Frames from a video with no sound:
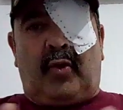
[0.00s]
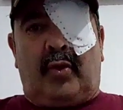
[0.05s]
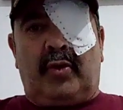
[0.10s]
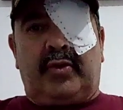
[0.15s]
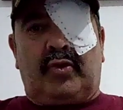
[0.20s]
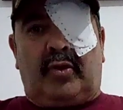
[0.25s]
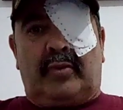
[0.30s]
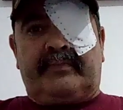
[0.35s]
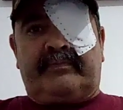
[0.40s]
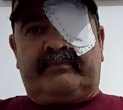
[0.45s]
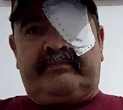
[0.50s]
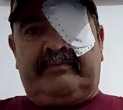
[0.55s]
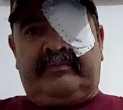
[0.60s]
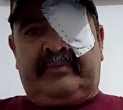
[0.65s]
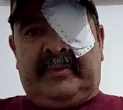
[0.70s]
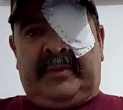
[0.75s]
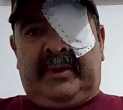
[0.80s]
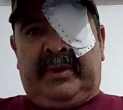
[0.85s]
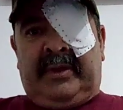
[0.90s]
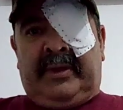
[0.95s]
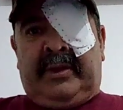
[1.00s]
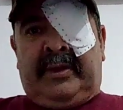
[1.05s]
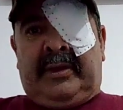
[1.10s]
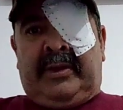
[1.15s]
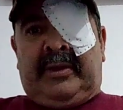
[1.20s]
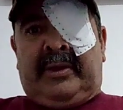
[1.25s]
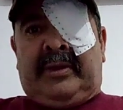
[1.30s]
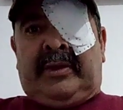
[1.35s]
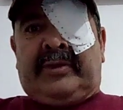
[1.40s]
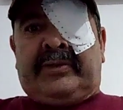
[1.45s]
لكم
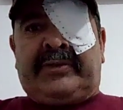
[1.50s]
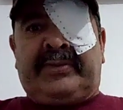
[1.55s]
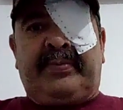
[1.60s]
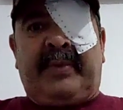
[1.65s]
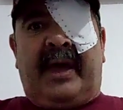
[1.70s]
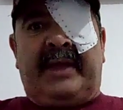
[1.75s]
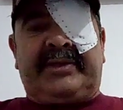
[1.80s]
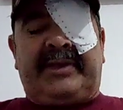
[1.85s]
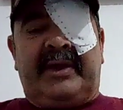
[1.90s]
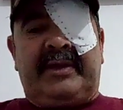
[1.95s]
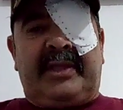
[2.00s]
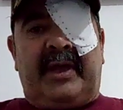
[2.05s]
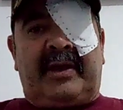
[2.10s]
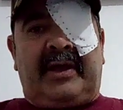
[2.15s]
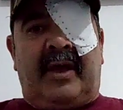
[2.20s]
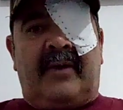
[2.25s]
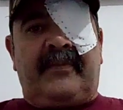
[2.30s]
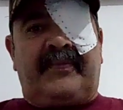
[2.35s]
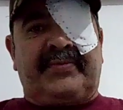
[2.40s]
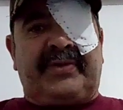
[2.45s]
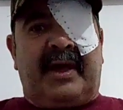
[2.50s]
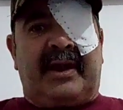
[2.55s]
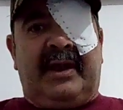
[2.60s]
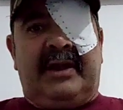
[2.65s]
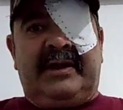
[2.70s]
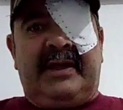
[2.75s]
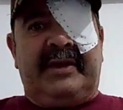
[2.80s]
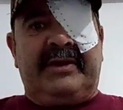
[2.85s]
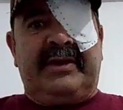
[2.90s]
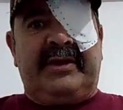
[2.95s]
الصباح حتى اذا كان فطر
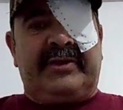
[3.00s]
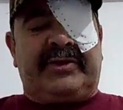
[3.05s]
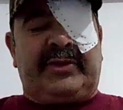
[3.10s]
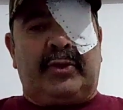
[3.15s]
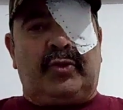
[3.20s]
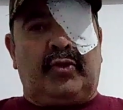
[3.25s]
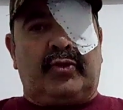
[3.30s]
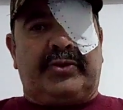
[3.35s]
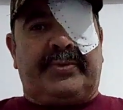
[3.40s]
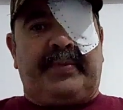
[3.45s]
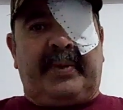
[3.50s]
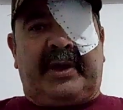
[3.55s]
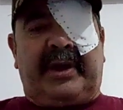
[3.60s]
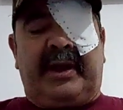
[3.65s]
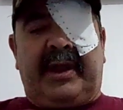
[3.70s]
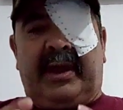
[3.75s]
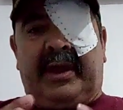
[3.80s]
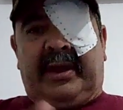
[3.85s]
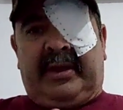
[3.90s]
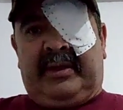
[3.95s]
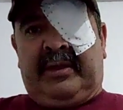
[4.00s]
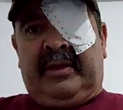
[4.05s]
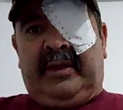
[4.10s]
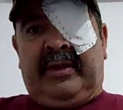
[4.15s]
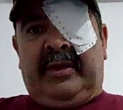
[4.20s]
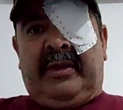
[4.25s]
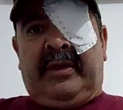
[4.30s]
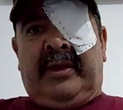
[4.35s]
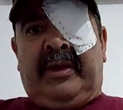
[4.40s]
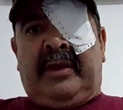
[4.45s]
على نيتي نوض بكري
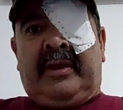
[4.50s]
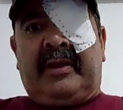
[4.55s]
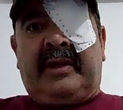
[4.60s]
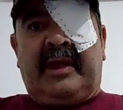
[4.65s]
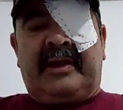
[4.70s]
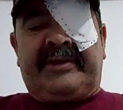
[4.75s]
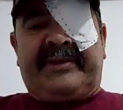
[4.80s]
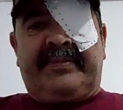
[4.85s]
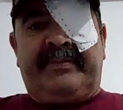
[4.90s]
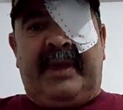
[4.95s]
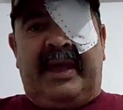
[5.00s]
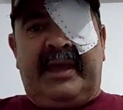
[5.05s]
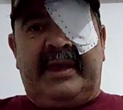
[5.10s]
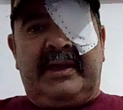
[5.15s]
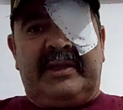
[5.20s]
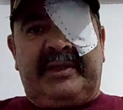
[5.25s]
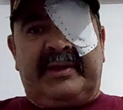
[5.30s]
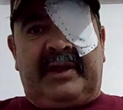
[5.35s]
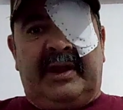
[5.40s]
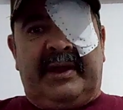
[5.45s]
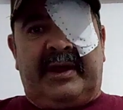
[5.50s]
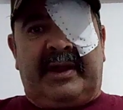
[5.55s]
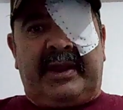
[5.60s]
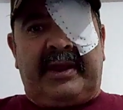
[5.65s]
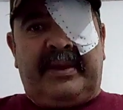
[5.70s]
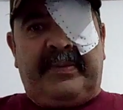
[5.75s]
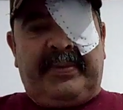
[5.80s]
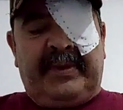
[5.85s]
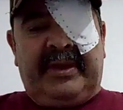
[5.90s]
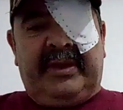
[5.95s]
جالس معايا ديك
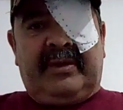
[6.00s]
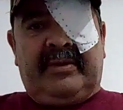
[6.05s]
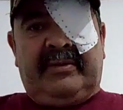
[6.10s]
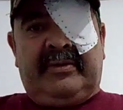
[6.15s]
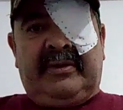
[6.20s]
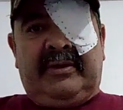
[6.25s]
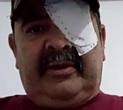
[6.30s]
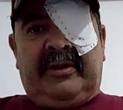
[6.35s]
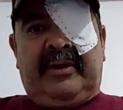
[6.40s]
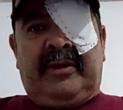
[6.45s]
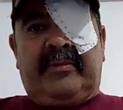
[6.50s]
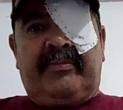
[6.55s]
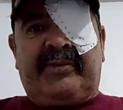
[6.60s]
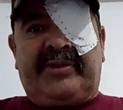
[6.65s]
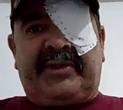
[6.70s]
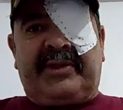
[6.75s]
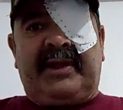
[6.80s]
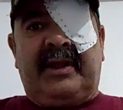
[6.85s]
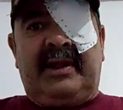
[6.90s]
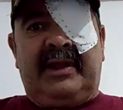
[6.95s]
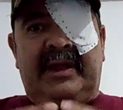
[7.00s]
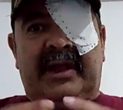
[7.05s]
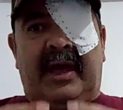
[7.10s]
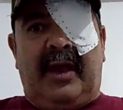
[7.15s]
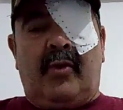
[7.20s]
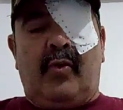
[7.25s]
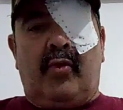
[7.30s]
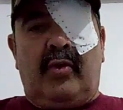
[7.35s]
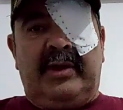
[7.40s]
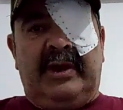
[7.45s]
العريبي مسكين لي
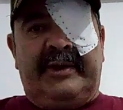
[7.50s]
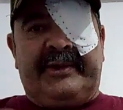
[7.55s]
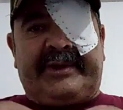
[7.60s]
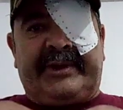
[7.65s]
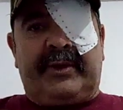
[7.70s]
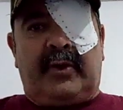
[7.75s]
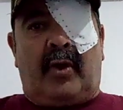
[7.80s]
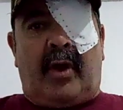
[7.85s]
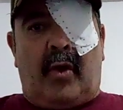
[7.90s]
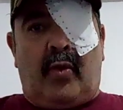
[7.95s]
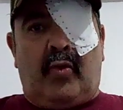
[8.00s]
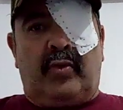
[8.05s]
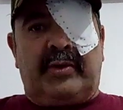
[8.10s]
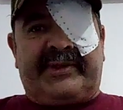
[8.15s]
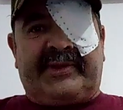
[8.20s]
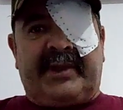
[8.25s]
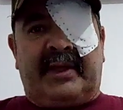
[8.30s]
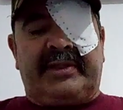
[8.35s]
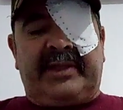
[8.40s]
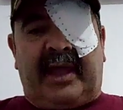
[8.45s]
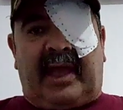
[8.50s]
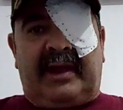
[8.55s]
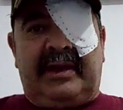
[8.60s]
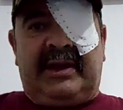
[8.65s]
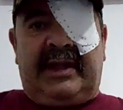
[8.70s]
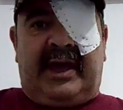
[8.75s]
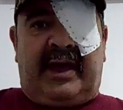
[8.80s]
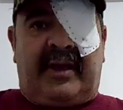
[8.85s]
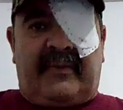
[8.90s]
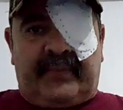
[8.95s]
اول عشير اول صديق اللي
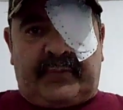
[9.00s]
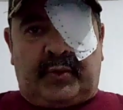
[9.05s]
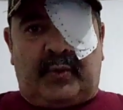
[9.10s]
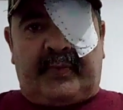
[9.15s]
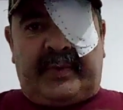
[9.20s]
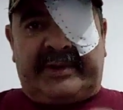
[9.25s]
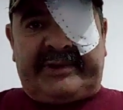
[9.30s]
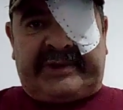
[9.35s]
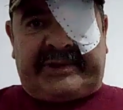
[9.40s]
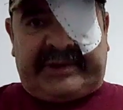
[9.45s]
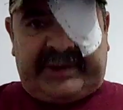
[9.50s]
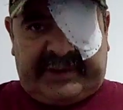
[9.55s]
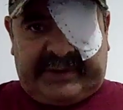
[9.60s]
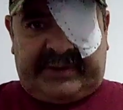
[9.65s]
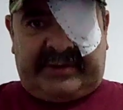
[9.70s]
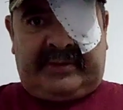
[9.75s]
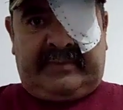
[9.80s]
عرفتو في هاد الشيشن